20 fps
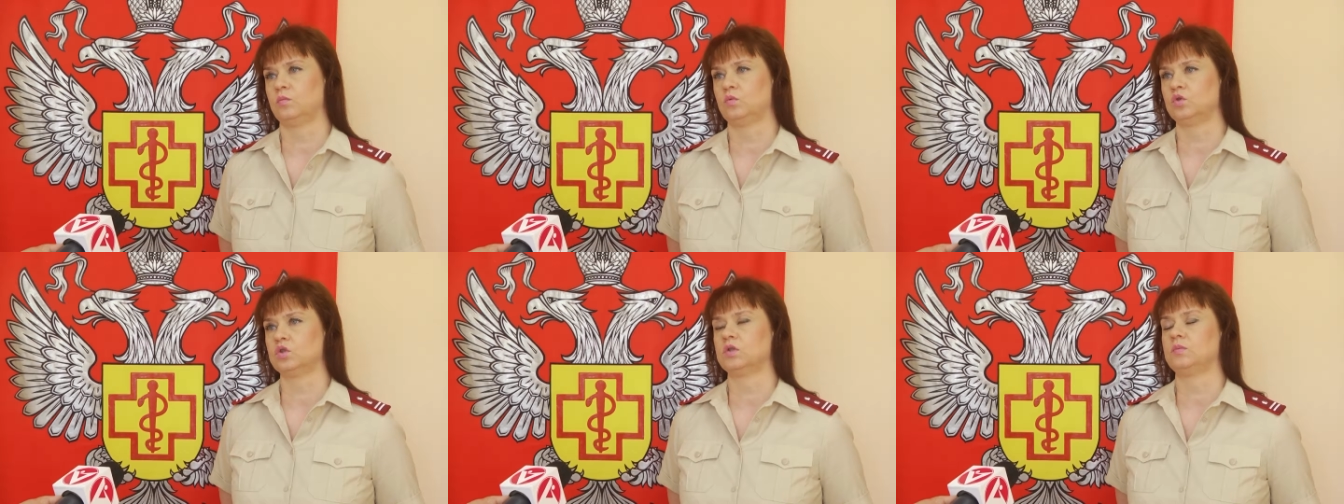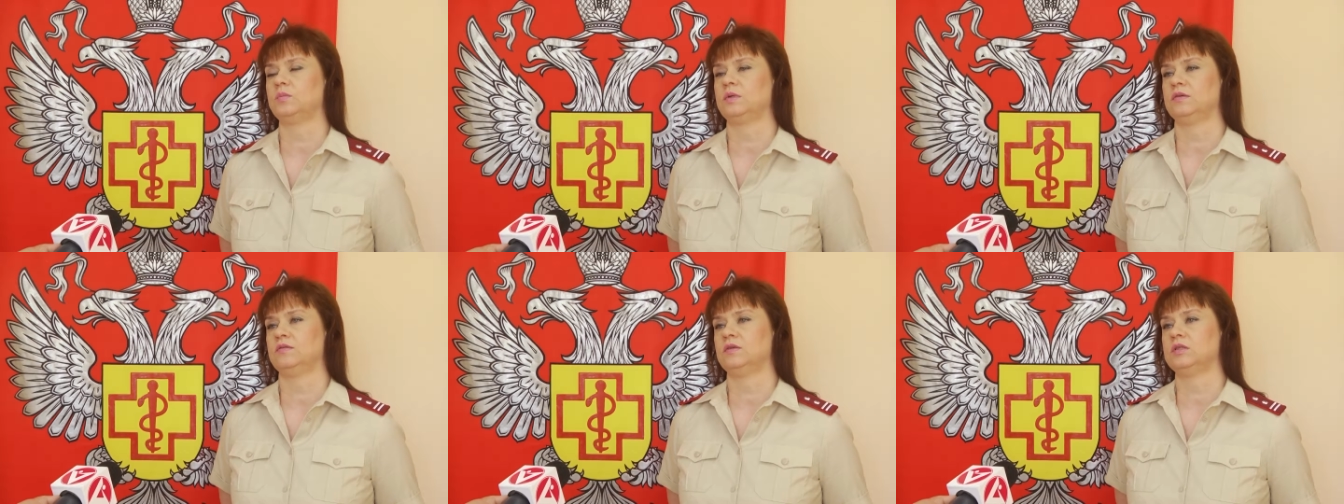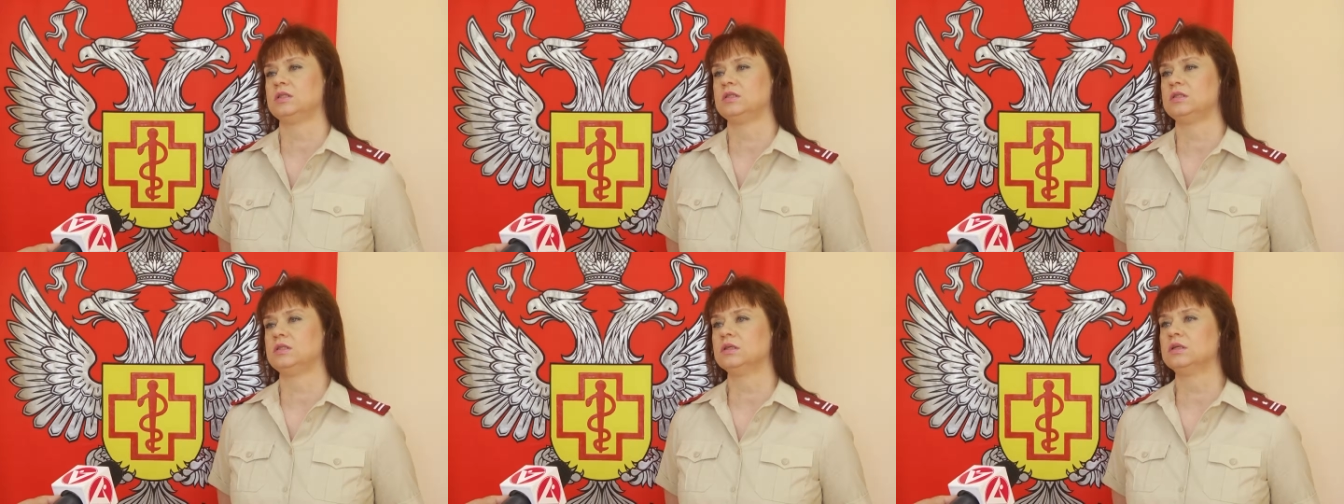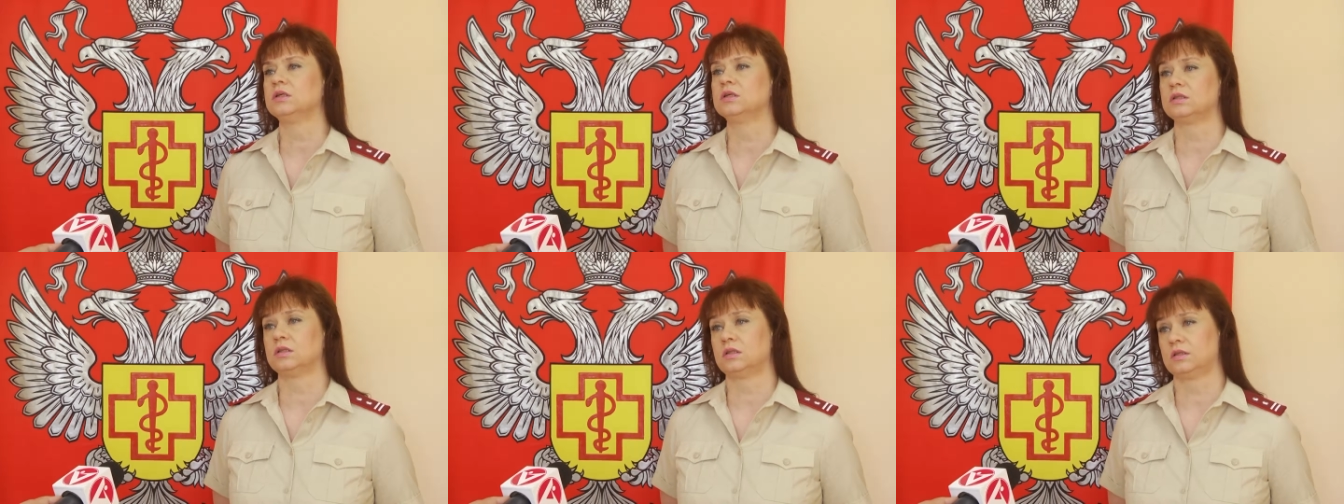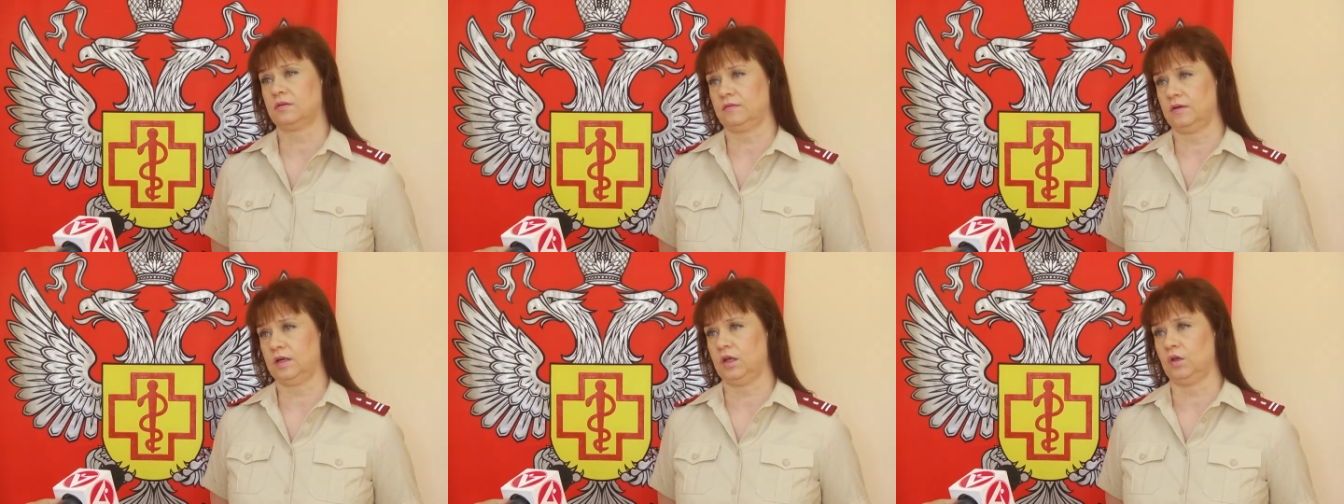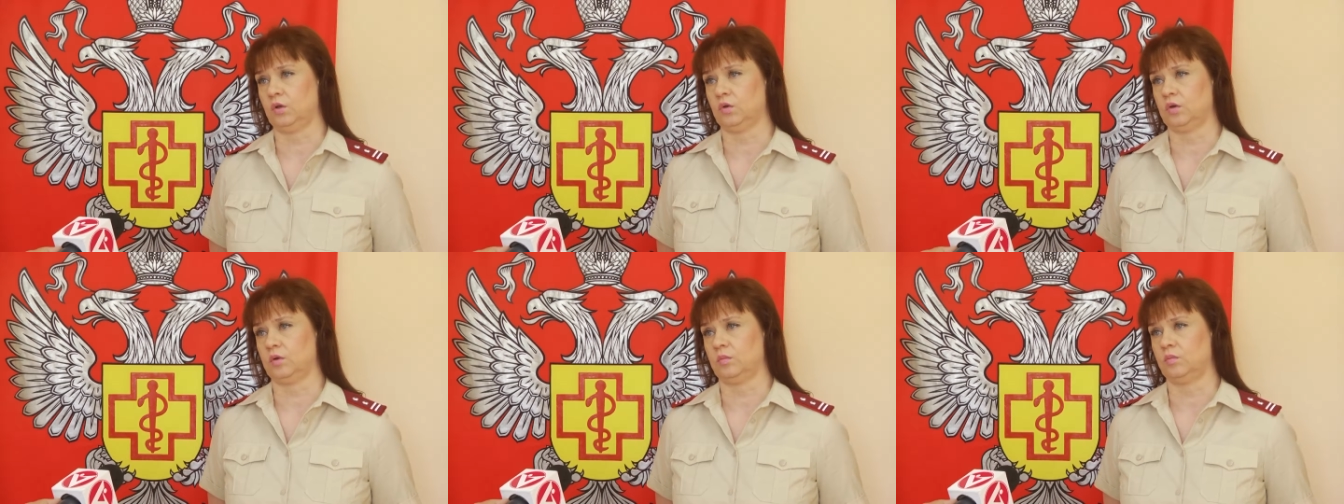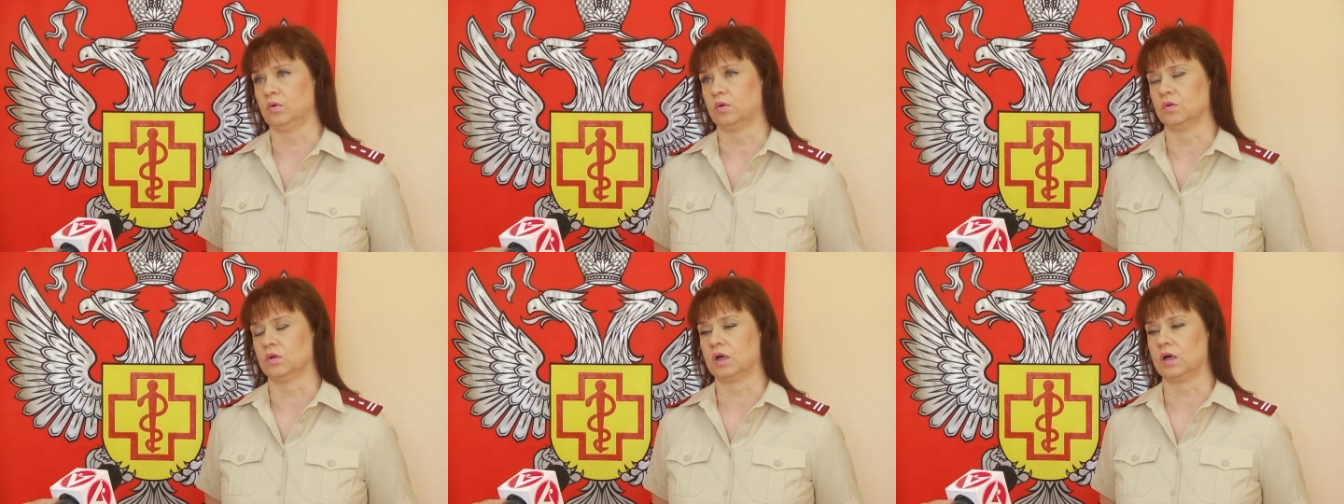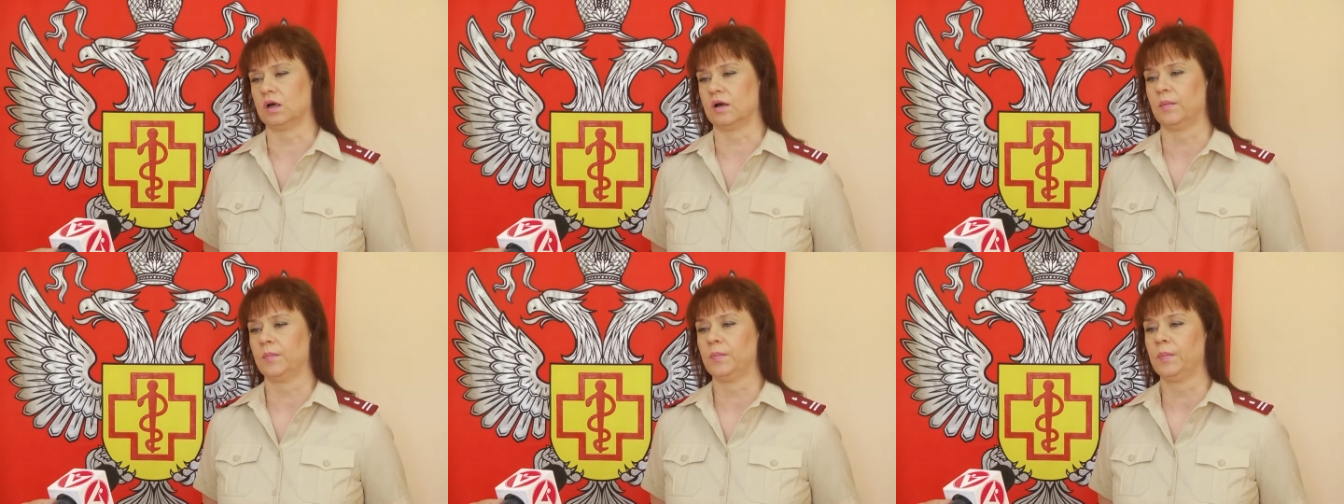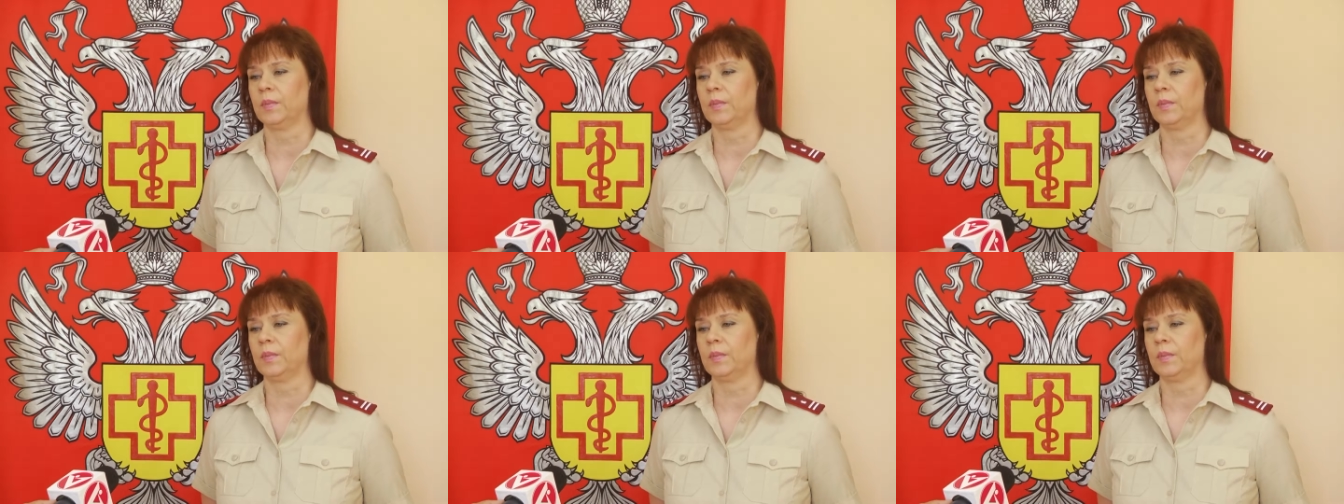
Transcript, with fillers: может привести к отравлению ребенка,